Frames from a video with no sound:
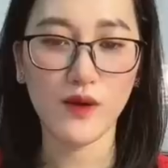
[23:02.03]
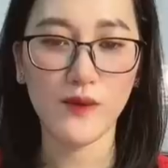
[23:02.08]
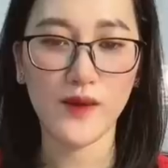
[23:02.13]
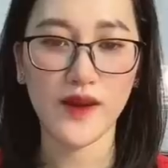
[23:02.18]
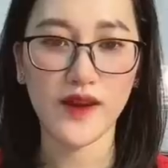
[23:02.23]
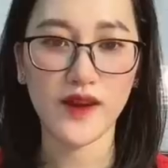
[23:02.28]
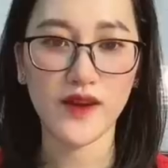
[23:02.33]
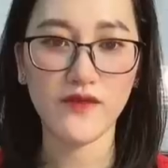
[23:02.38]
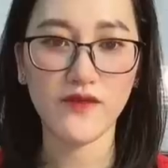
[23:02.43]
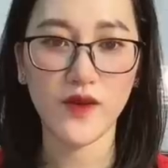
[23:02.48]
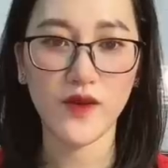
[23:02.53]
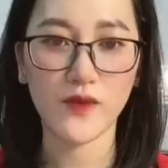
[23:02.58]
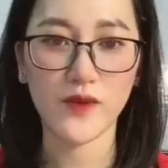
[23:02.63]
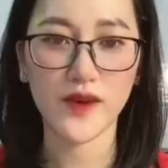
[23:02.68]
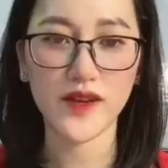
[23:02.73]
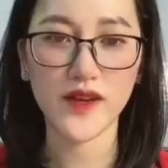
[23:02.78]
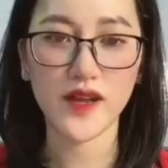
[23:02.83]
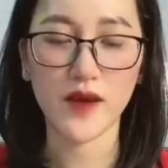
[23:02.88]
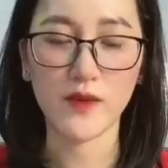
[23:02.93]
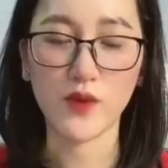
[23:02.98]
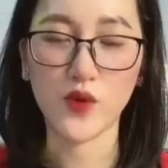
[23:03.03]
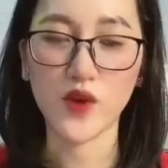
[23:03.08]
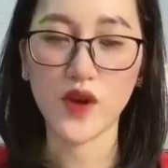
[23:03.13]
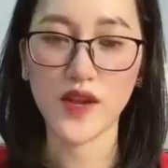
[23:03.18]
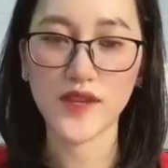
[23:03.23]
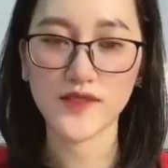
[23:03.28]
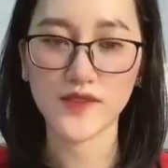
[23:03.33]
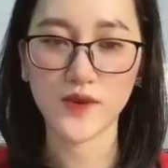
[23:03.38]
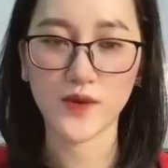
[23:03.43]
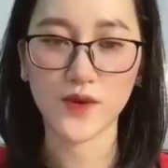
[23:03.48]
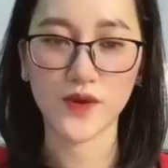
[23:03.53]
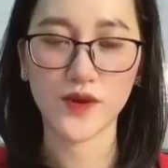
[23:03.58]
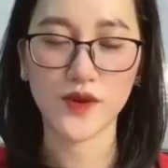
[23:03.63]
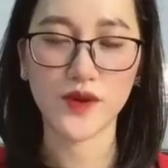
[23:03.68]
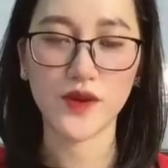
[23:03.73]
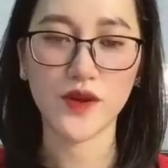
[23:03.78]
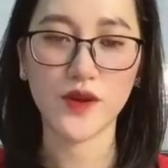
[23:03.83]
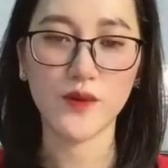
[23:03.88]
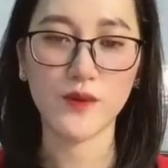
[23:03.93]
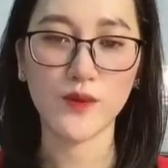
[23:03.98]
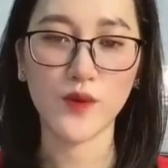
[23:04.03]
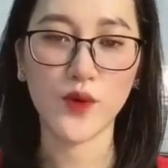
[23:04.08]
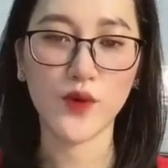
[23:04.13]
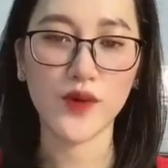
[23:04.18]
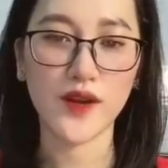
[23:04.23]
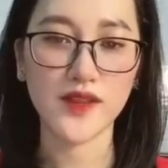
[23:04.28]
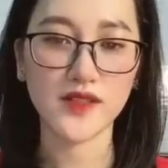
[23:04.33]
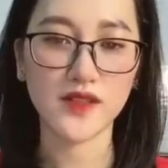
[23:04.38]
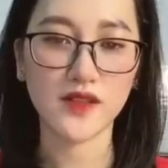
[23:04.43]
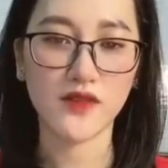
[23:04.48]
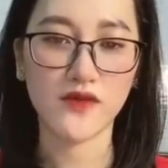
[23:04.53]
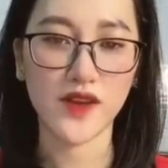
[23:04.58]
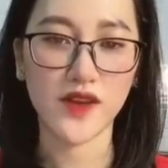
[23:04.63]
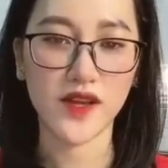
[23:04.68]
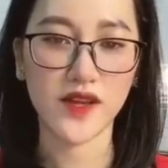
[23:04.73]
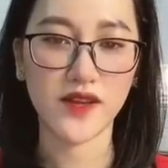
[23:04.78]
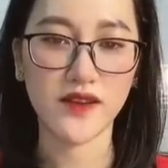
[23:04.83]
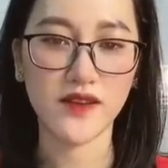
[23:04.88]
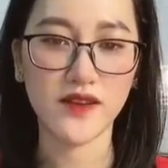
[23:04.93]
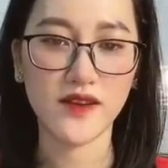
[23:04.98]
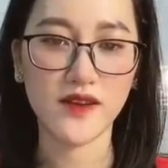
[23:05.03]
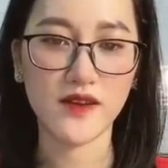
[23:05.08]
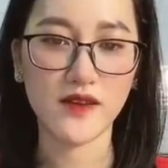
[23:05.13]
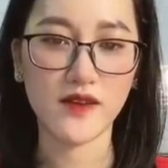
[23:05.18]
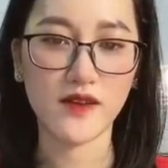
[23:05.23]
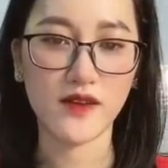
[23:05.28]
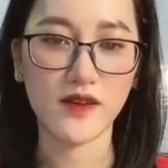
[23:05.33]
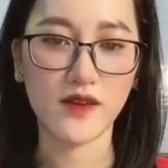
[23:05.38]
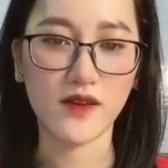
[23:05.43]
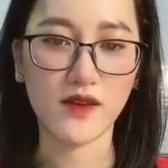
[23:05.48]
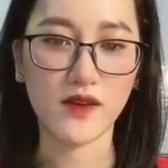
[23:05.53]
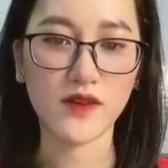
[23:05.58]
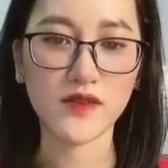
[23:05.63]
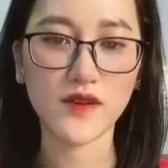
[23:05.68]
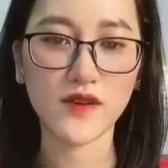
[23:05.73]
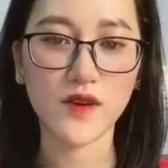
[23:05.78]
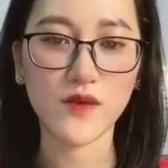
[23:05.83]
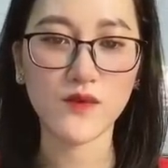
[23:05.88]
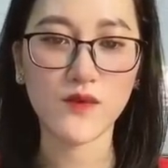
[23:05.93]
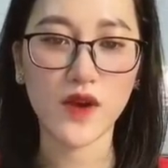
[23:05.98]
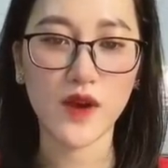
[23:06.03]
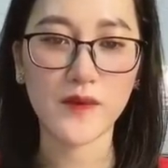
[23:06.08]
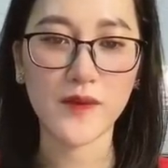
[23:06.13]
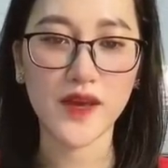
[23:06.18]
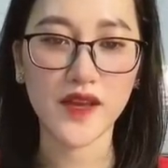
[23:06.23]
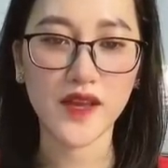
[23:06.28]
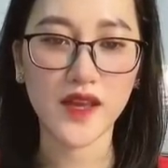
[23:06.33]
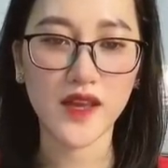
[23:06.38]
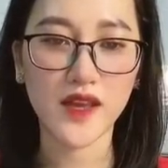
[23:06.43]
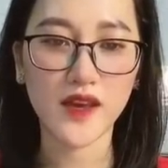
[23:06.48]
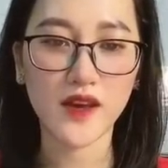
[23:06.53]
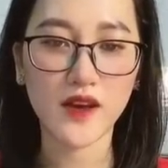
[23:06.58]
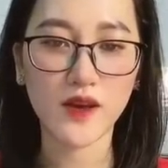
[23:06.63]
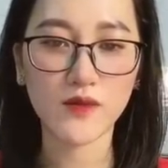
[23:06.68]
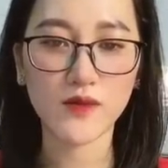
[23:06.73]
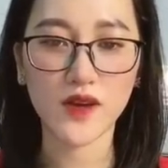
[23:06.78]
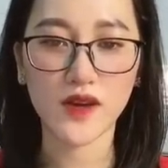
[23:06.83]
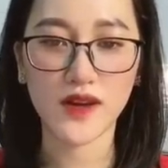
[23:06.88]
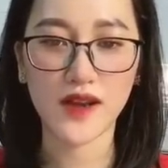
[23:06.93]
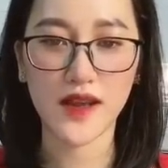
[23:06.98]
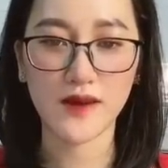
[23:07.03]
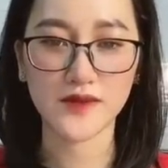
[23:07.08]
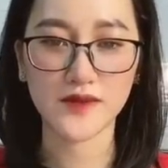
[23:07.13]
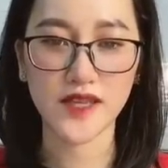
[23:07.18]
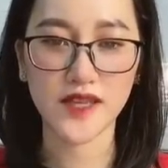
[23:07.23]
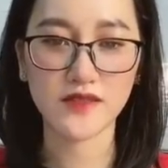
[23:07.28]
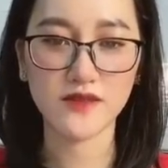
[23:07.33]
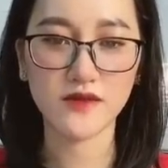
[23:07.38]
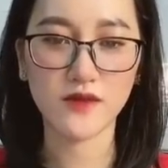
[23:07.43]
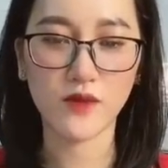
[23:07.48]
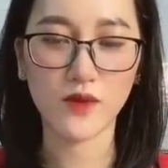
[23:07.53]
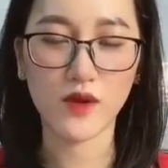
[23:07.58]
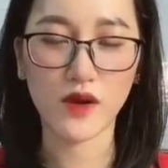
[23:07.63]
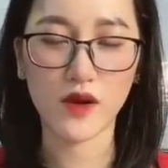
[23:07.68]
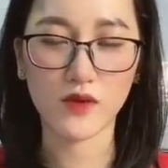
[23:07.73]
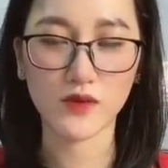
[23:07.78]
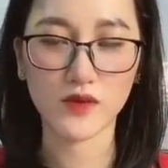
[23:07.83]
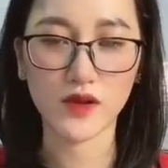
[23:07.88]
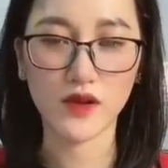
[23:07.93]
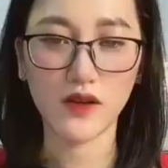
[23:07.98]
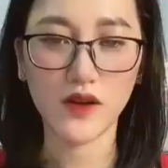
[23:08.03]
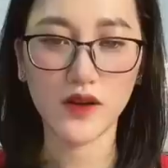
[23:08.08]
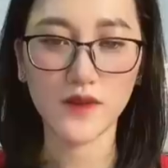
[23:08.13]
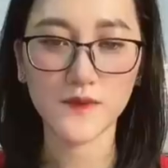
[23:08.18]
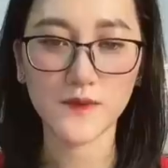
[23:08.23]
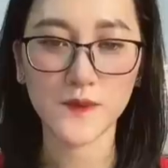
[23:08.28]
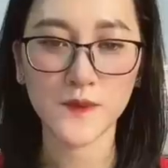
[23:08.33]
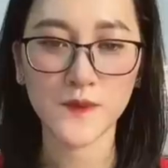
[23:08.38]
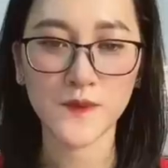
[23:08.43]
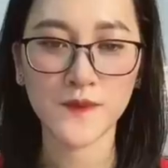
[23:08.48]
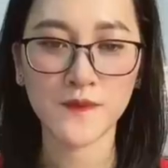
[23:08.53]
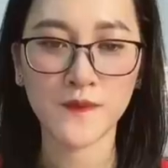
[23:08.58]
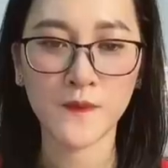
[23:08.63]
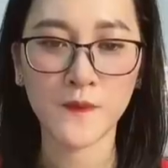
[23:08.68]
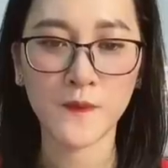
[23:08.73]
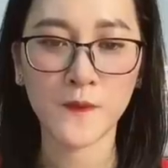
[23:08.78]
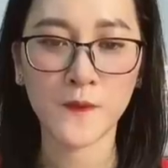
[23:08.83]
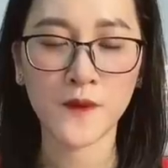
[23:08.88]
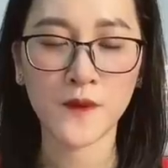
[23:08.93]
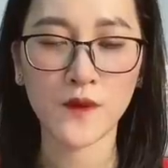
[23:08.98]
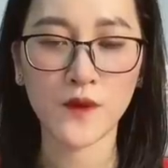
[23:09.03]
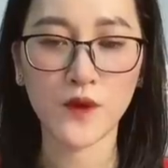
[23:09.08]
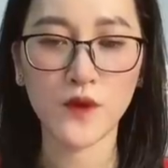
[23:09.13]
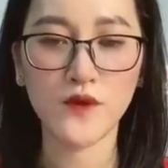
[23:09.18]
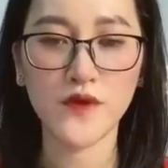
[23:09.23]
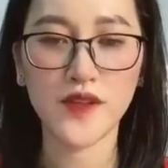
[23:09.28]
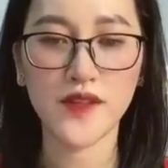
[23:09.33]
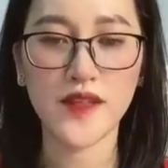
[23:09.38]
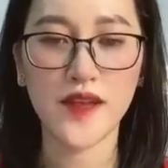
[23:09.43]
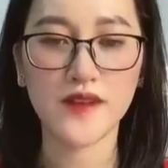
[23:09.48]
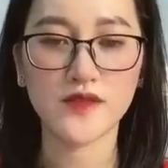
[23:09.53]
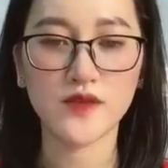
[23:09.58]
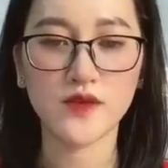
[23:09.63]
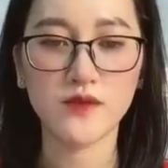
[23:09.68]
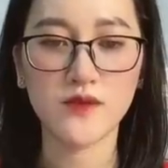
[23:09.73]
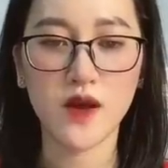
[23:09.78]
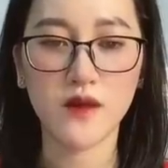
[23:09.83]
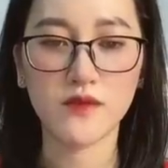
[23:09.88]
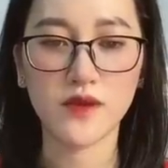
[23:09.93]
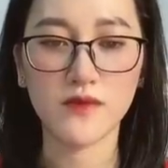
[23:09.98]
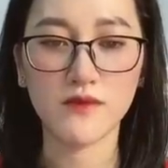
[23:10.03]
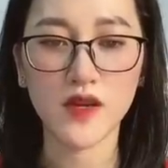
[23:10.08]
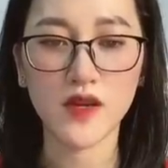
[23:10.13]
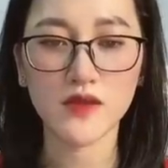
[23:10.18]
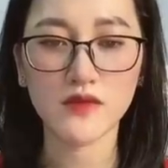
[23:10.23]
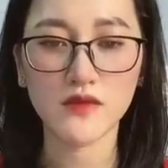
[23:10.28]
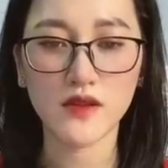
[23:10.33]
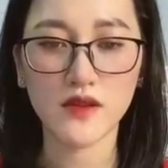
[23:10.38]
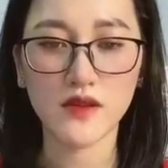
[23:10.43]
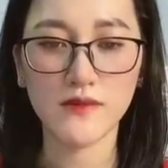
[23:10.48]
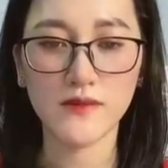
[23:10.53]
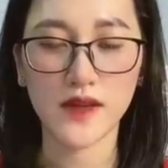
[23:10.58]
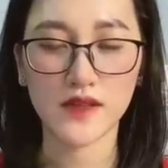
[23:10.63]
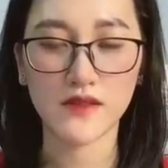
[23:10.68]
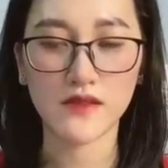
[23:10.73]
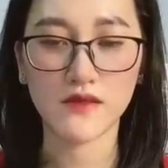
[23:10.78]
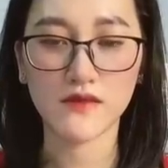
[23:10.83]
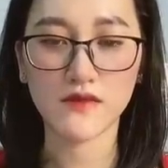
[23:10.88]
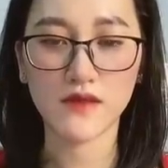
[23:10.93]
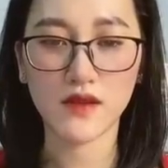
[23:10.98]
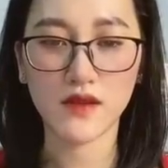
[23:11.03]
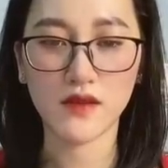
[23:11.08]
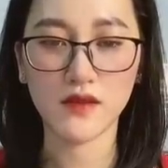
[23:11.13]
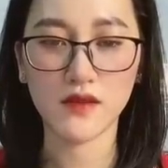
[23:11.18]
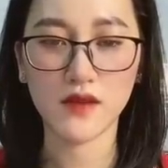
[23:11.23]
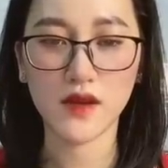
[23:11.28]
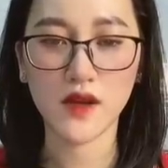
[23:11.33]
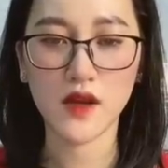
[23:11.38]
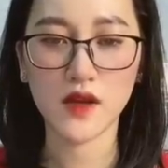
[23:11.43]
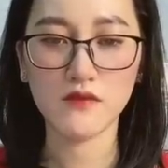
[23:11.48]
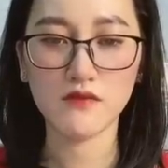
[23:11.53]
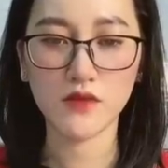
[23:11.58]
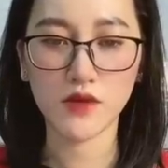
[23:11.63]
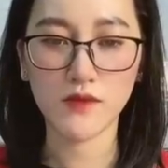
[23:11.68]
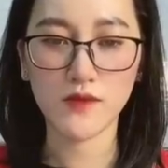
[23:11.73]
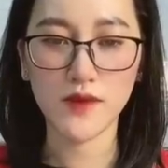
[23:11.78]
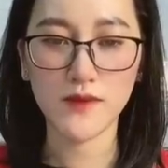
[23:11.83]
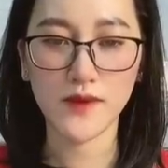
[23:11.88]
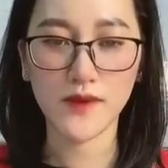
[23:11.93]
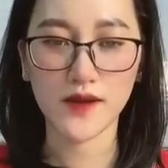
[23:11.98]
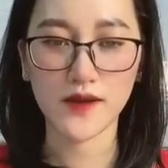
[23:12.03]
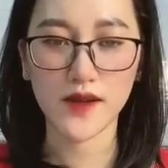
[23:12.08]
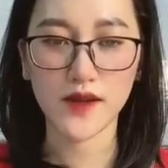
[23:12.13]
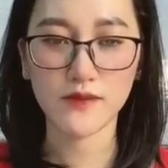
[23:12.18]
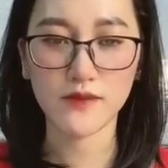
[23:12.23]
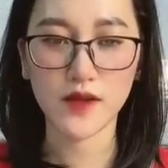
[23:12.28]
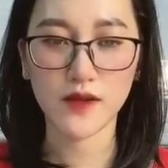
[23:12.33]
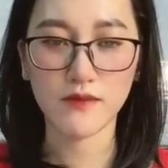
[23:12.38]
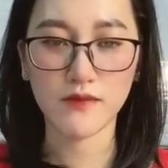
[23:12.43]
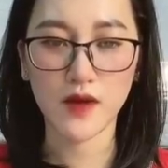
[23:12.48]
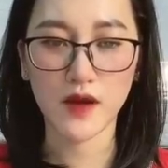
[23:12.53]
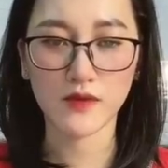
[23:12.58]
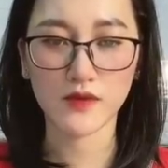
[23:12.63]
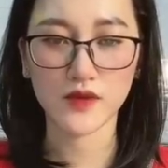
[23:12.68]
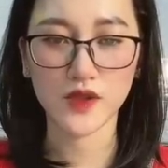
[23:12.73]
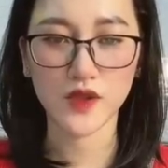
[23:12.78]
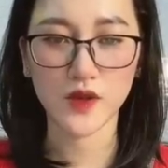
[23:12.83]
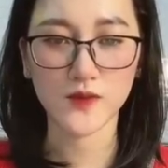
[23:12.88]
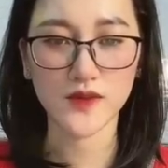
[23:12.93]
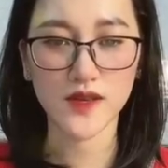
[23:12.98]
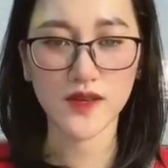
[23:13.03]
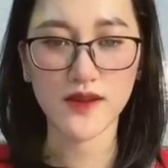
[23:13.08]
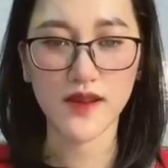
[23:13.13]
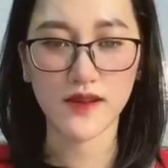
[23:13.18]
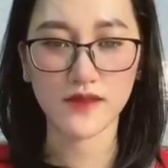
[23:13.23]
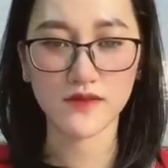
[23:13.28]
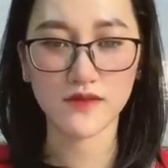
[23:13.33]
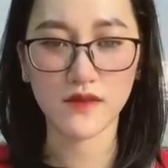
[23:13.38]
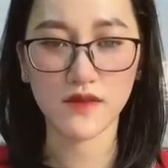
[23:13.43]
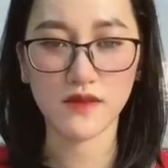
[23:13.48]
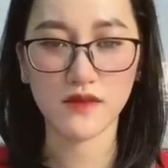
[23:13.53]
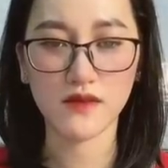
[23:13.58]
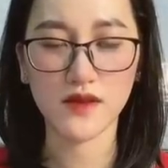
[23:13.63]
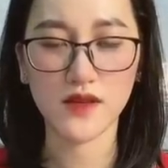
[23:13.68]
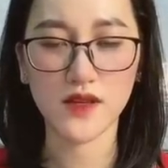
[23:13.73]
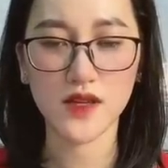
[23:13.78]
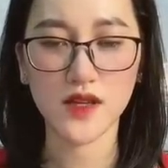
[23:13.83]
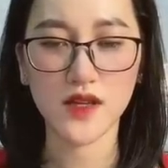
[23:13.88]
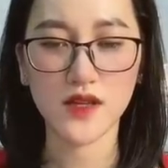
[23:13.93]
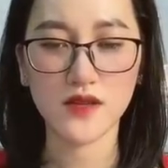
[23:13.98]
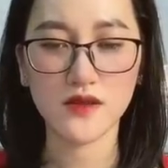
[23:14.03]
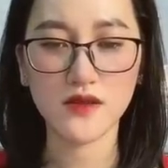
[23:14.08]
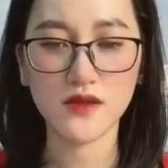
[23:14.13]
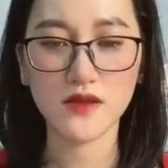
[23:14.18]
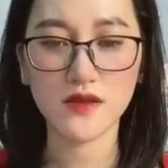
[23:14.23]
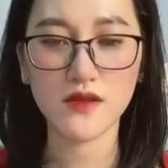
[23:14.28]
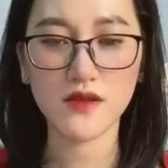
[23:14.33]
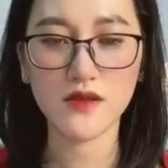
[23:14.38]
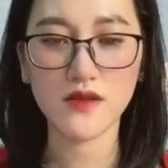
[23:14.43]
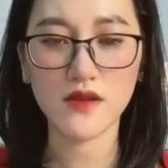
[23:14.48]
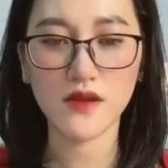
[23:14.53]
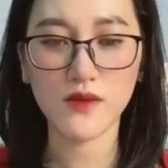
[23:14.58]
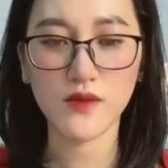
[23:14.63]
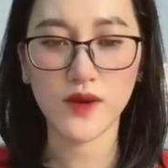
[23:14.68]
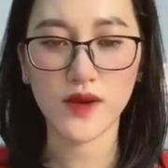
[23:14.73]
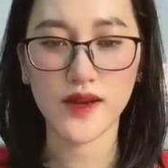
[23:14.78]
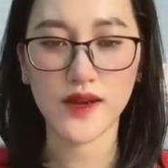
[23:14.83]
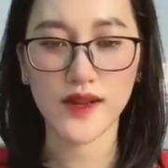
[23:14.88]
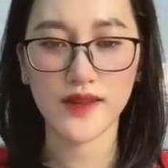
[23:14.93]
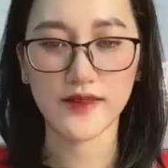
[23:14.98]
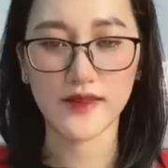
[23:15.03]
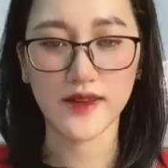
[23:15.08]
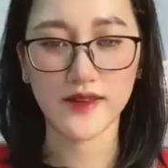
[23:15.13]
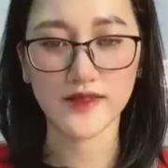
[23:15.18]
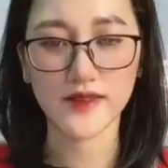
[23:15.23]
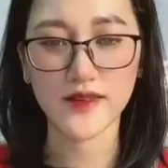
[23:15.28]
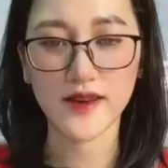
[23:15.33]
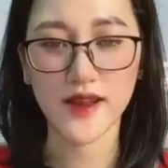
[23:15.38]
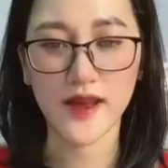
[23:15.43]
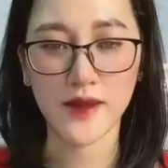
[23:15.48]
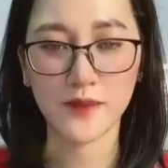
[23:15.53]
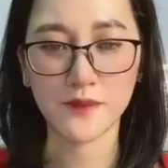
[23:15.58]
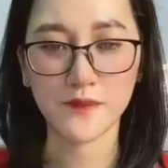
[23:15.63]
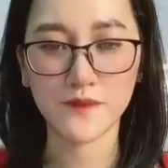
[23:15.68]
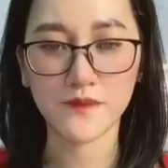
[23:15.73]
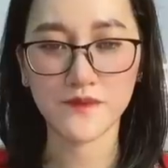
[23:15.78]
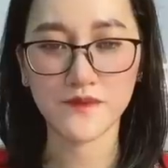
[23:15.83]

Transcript: bé đã phồng hết cả mũi lên rồi Bố đã trở về Con công khoe mẹ kia không được làm cha dượng của cậu nữa Cố vị thành xúc động đến mức cơ mặt cứng đờ Một bên mặt anh bị bỏng trông rất đáng sợ Nhưng Khương Đương Nguyệt lại thấy rất đẹp